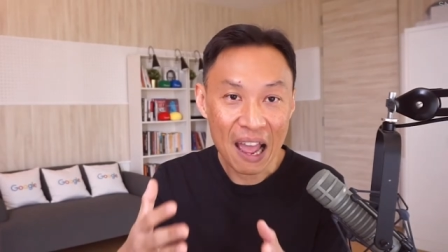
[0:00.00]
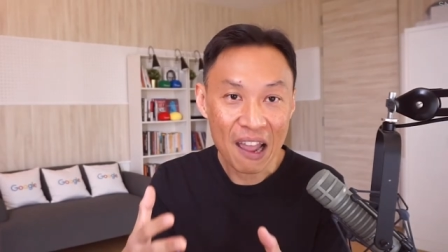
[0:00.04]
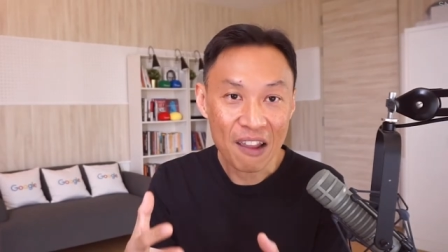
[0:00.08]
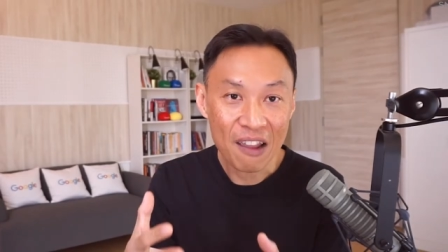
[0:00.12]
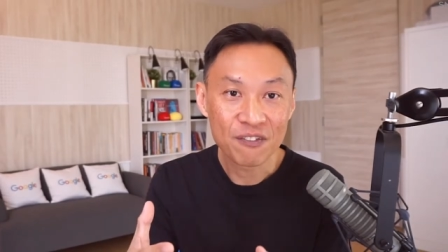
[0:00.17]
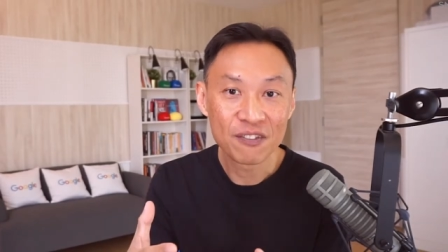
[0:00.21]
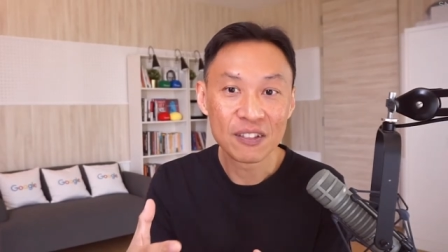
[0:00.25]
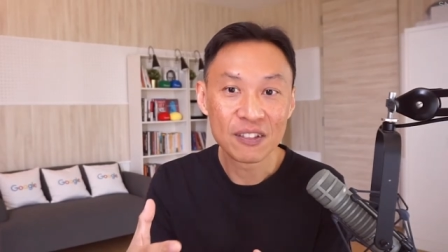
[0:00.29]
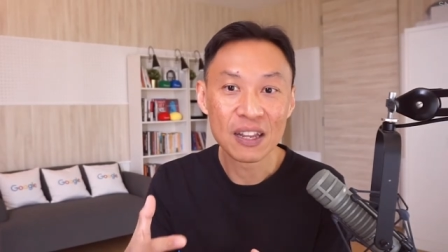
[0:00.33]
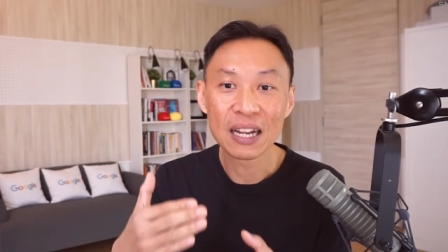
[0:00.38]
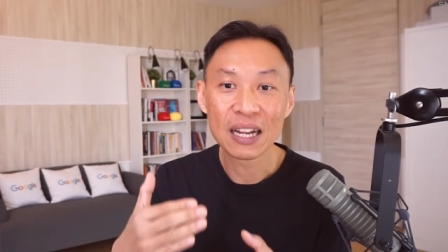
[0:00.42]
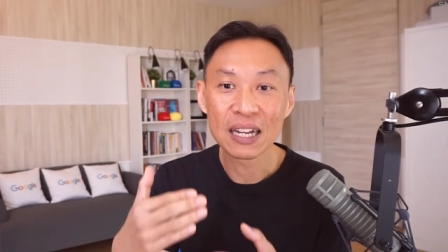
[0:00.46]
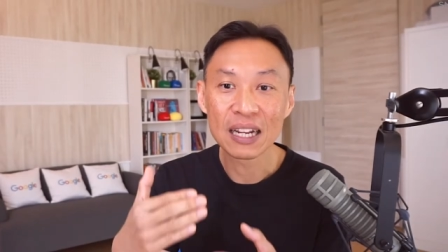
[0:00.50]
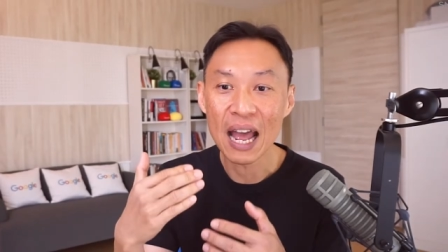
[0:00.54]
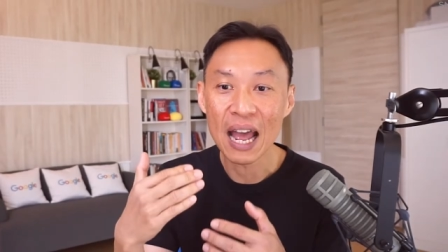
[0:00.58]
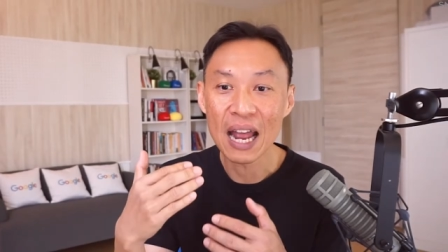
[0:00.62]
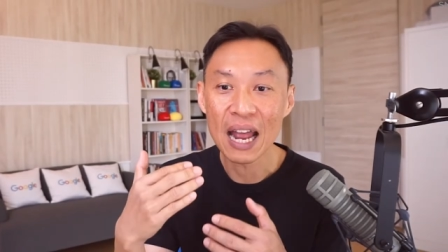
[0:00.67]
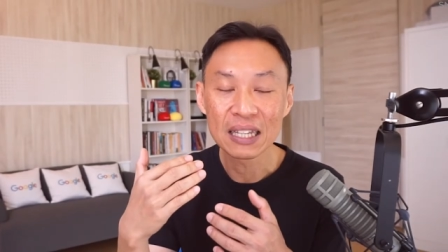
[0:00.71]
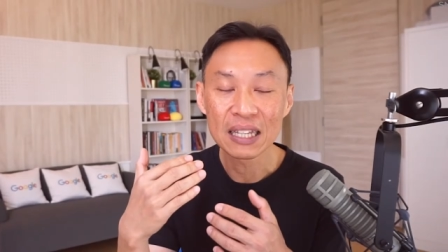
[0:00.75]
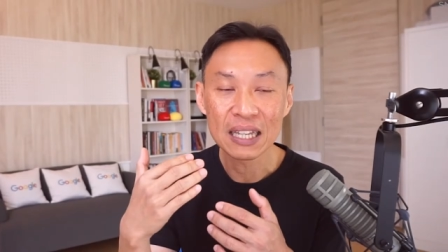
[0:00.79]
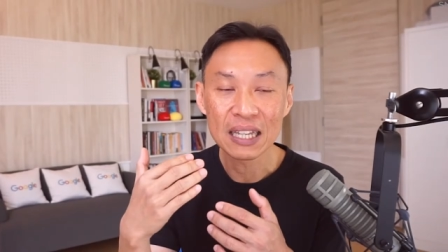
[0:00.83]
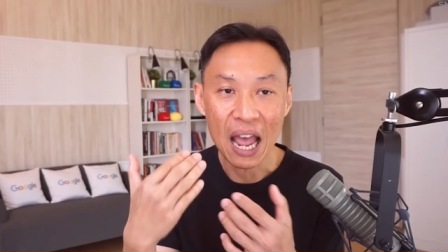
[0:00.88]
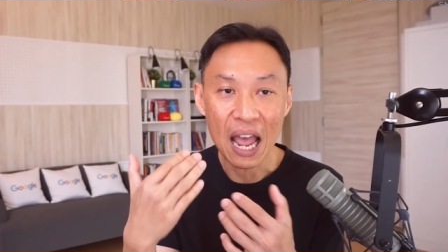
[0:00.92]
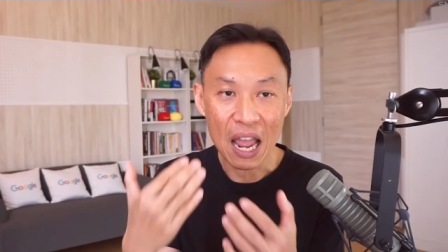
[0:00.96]
ฟ์ในการ
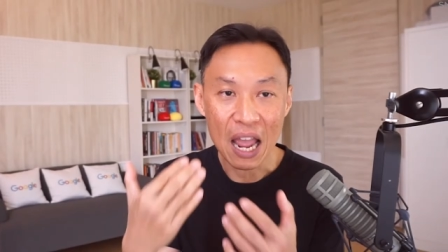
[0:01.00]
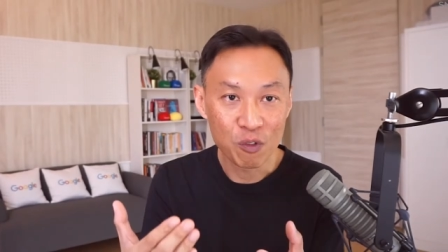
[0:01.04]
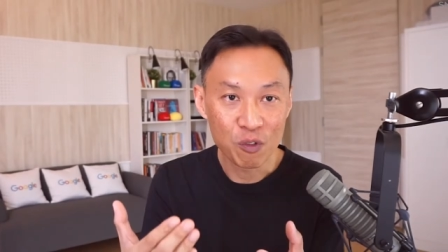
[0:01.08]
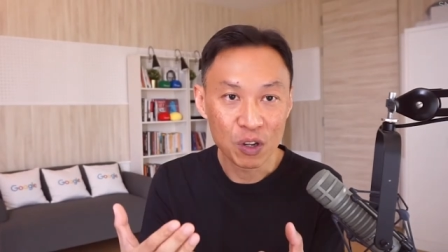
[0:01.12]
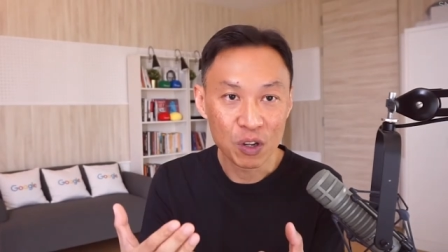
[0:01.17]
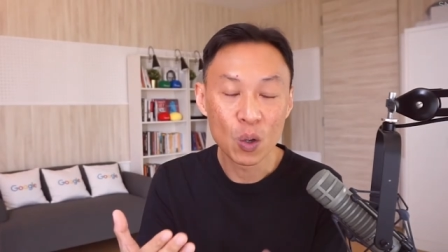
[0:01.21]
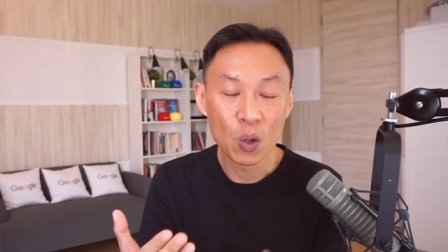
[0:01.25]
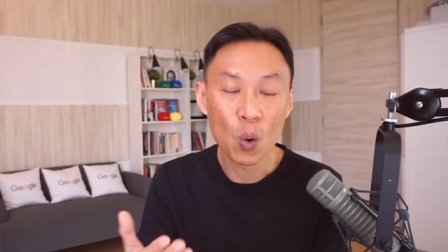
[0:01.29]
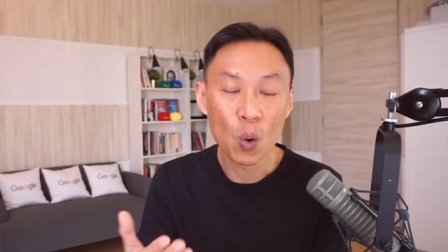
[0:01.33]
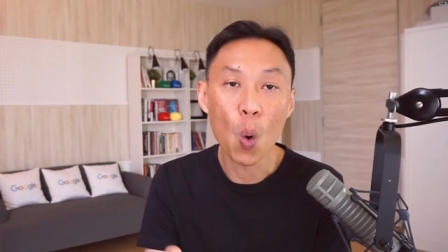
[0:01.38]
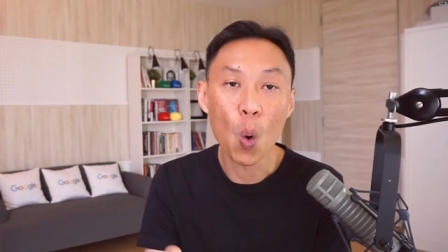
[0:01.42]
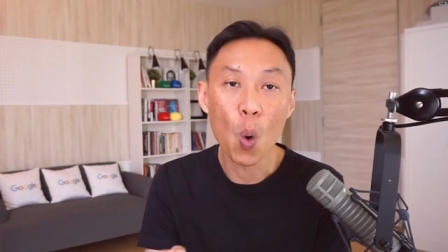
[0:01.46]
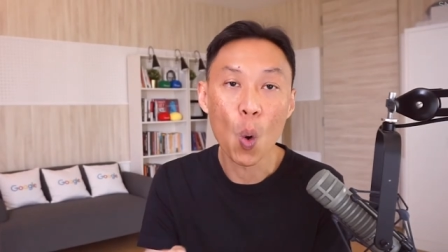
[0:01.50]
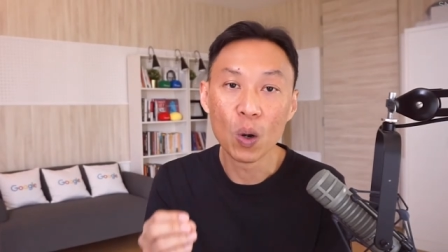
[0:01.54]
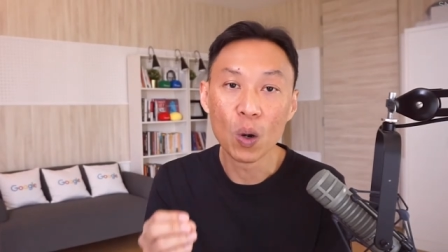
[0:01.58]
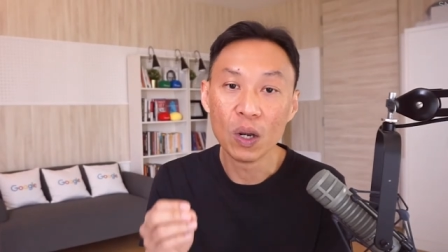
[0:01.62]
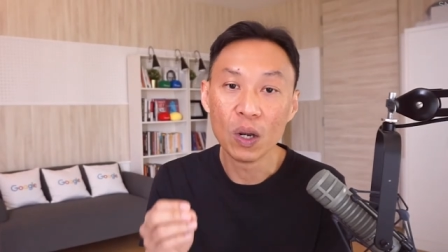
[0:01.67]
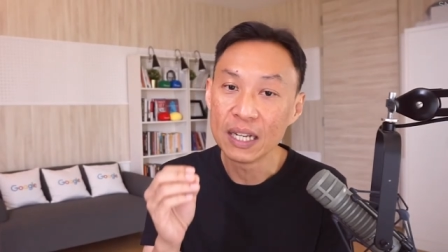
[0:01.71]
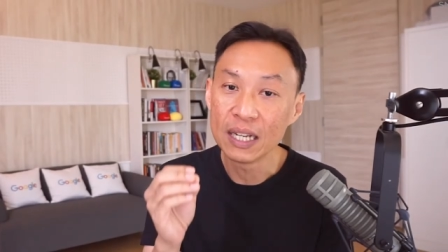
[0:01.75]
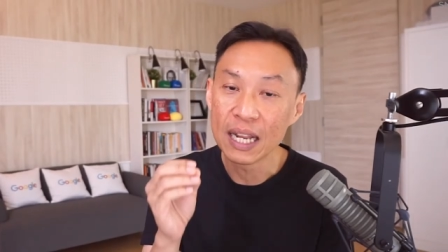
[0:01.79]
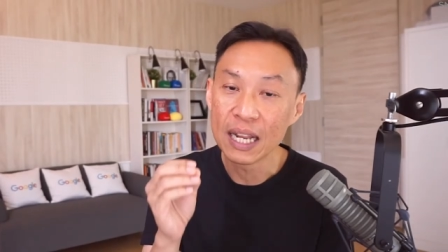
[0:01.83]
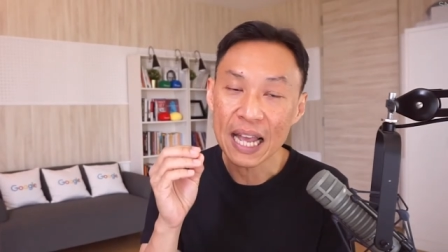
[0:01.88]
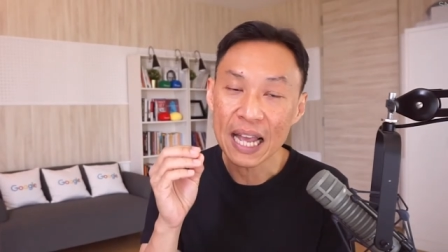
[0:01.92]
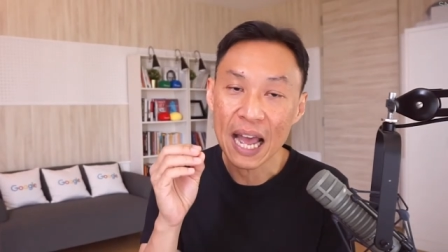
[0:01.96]
ถ่ายวิดีโอห
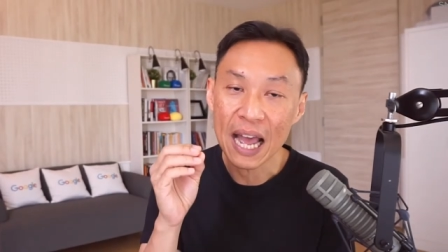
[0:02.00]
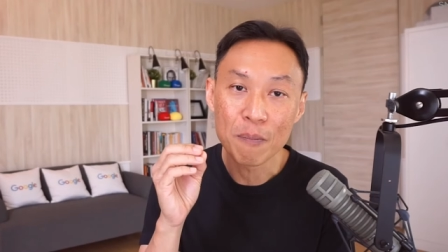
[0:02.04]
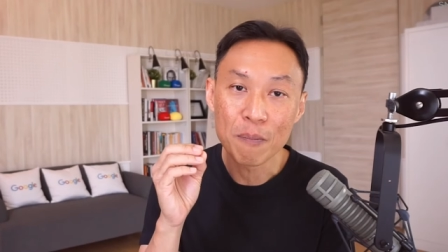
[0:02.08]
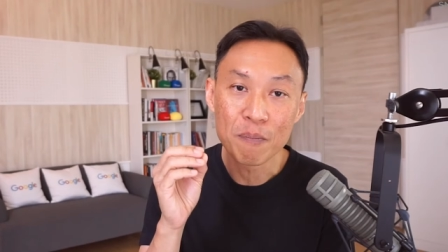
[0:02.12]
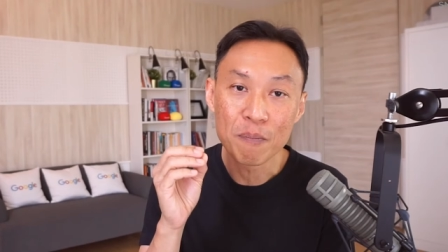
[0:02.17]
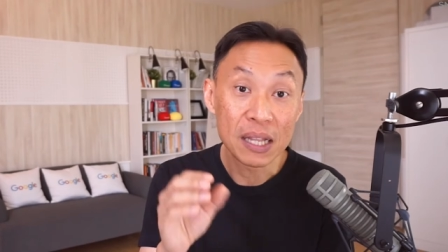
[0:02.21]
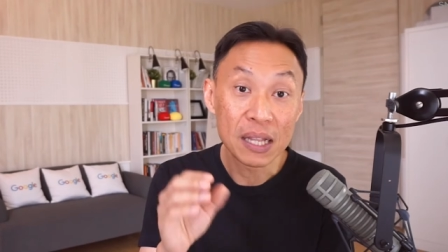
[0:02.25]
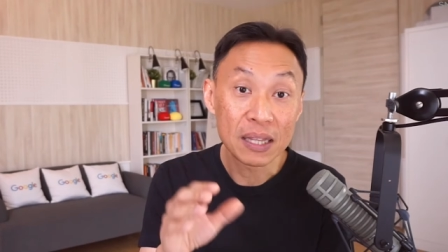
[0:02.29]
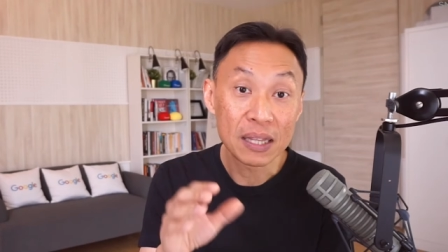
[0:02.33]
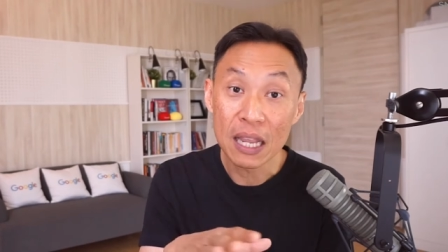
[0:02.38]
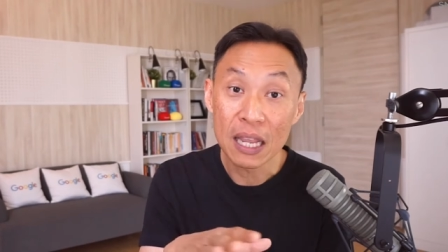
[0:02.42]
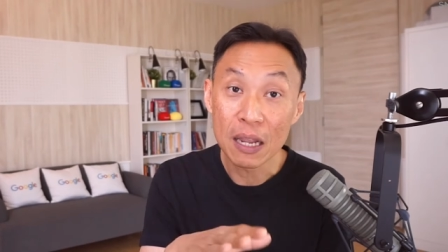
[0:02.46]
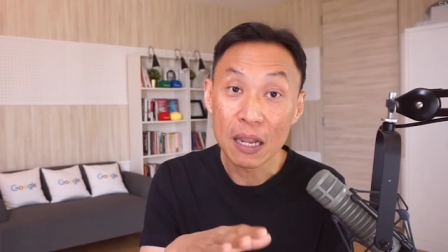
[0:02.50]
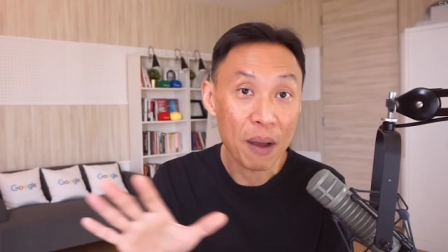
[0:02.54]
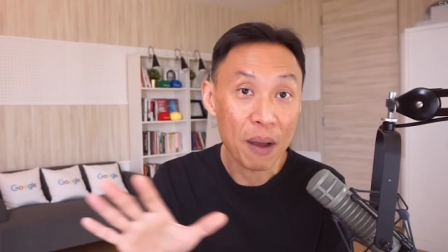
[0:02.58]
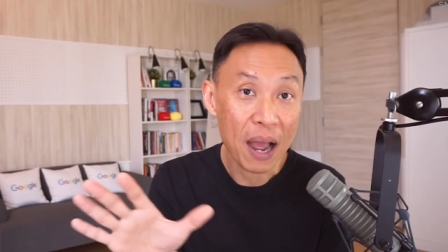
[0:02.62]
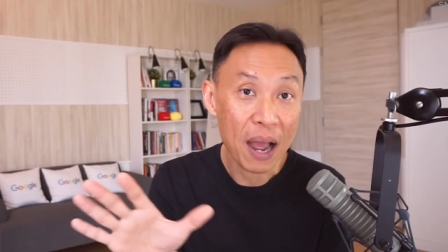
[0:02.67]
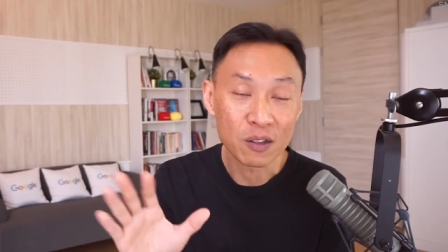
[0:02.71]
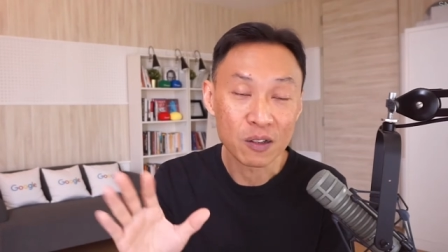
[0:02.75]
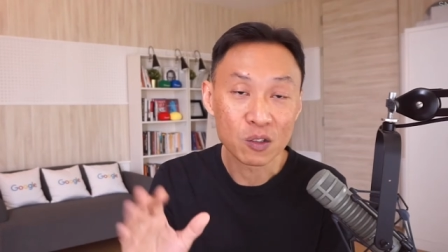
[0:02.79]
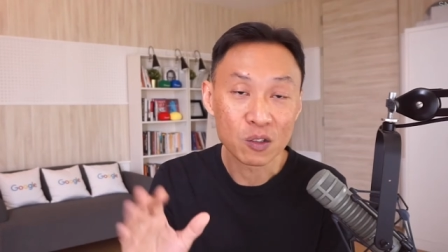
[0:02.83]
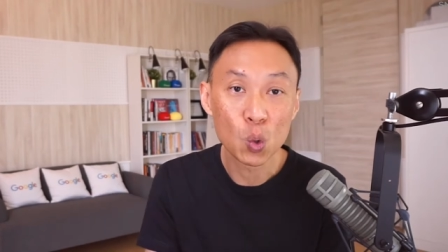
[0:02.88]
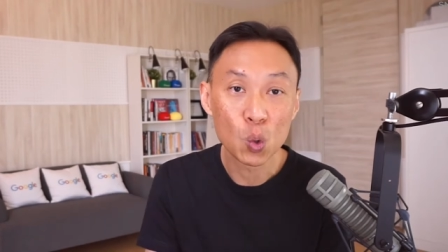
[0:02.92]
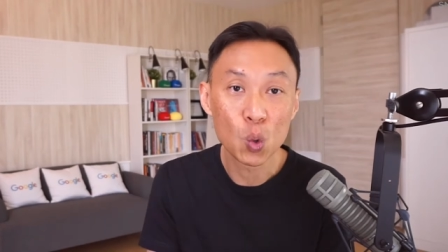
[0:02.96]
รือในการมีตติ้ง
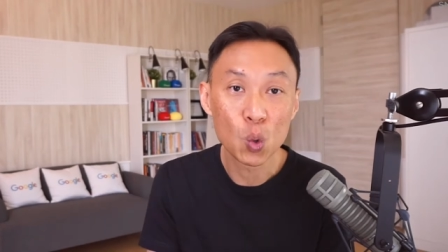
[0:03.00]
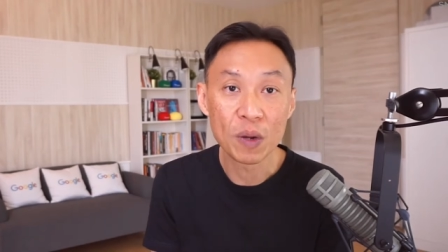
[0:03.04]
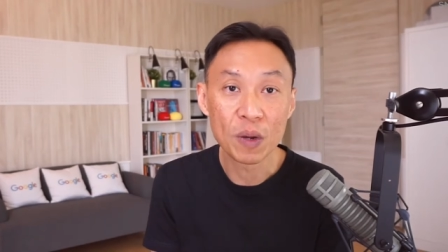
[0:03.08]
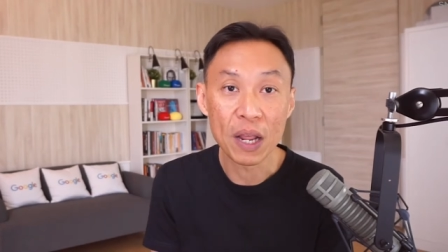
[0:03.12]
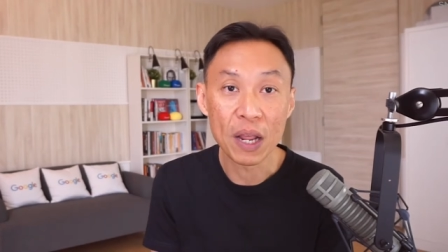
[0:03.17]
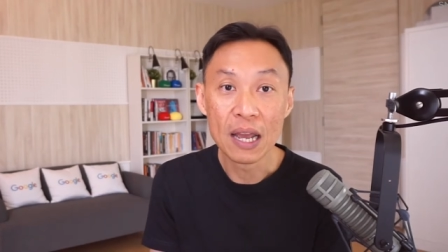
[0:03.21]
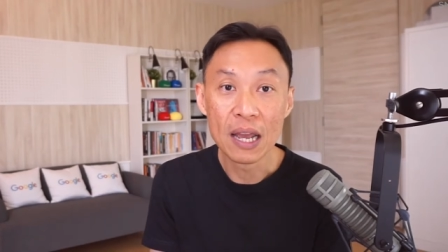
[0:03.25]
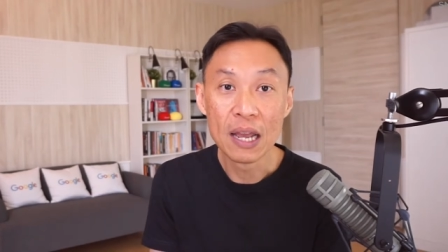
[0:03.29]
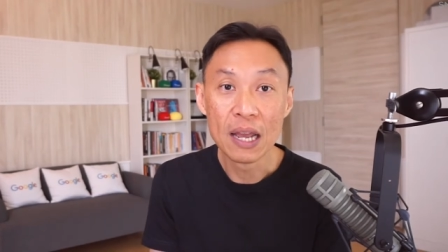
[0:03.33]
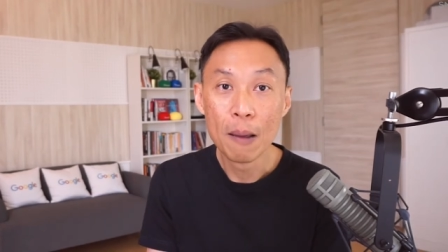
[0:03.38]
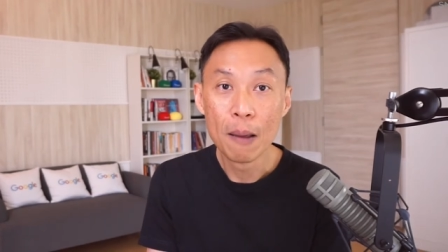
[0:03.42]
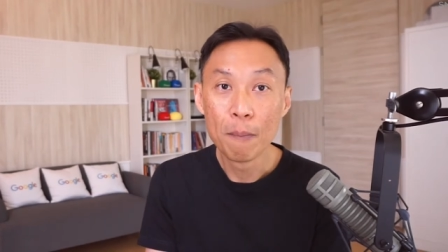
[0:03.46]
ผ่าน Zoom เนี่ย